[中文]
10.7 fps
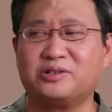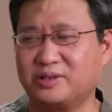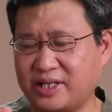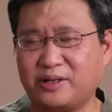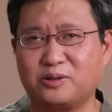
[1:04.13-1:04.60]

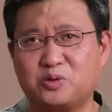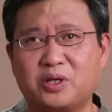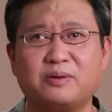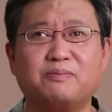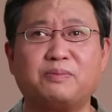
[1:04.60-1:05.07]
就采用
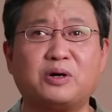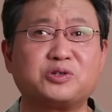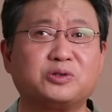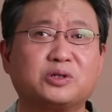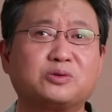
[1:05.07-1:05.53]
最保
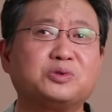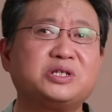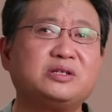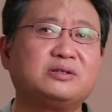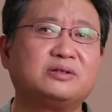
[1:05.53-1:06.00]
守的估
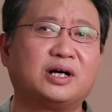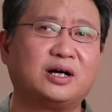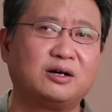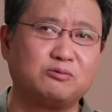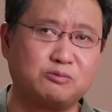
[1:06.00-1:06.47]
计
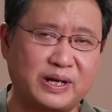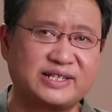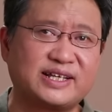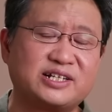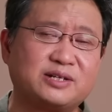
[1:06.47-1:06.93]

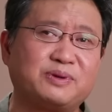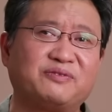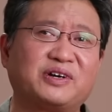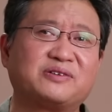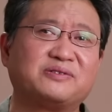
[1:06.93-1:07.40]
啊，530
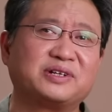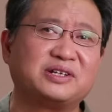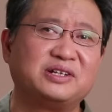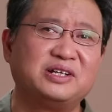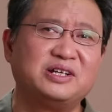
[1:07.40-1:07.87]
平方公里。
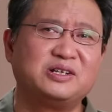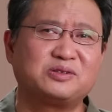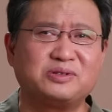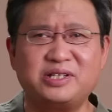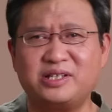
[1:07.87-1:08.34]

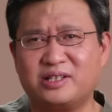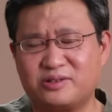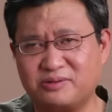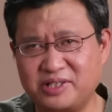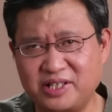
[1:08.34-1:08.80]
所以呢，
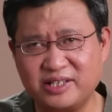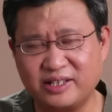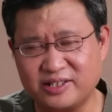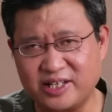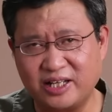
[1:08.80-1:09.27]
从现在
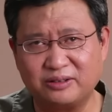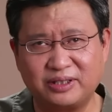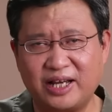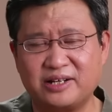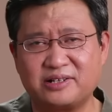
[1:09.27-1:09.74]
的战斗
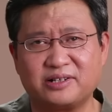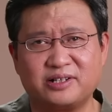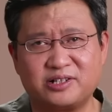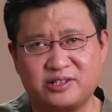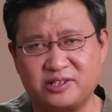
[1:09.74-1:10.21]
态势
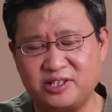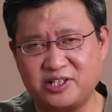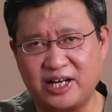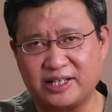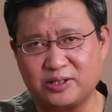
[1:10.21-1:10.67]
和实际
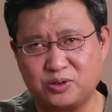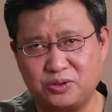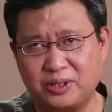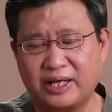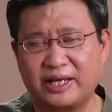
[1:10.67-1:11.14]
占领
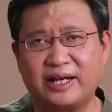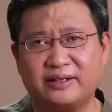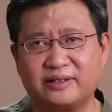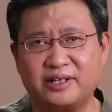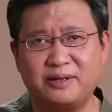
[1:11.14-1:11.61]
区域来
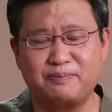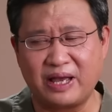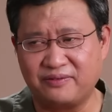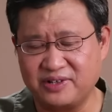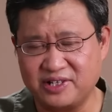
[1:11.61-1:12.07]
看呢，可以
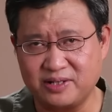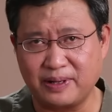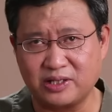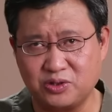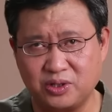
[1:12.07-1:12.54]

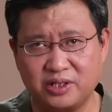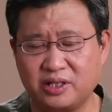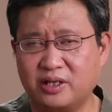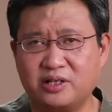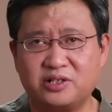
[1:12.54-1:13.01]
100%确
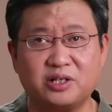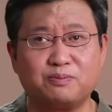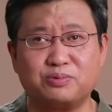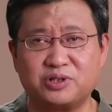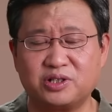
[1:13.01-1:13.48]
定这
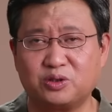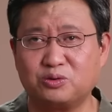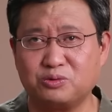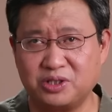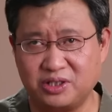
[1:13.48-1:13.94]
不是
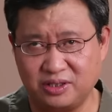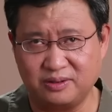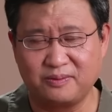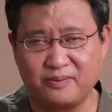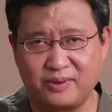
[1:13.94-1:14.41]
突袭，
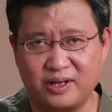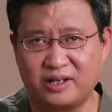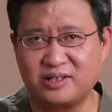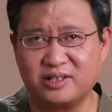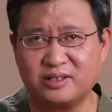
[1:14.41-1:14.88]

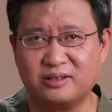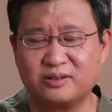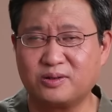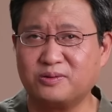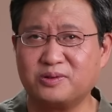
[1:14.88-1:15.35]
而是
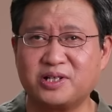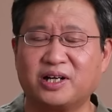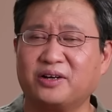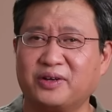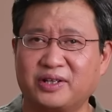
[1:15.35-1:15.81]
攻
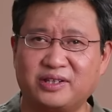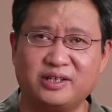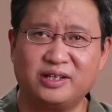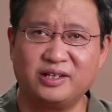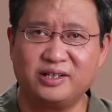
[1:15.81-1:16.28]
城略
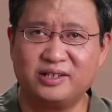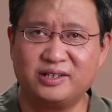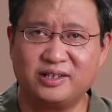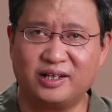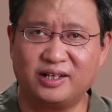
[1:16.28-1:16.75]
地
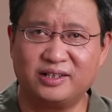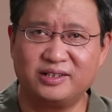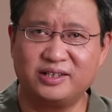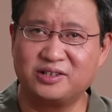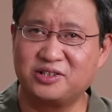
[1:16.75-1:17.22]
啊！
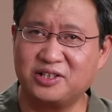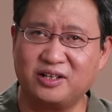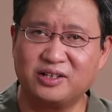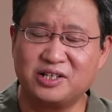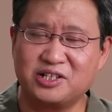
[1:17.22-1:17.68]
要知
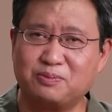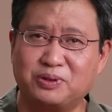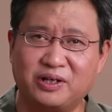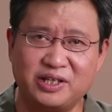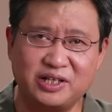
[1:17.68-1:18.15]
道，这
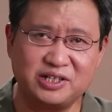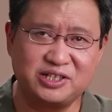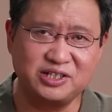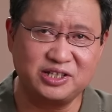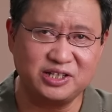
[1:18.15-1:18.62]
不到1个
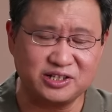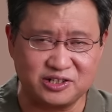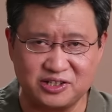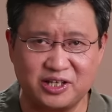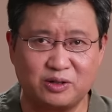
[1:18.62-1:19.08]
星期的
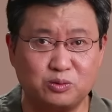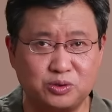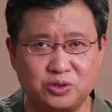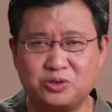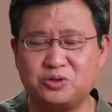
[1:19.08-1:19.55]
时间，
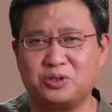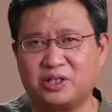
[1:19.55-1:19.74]
乌军取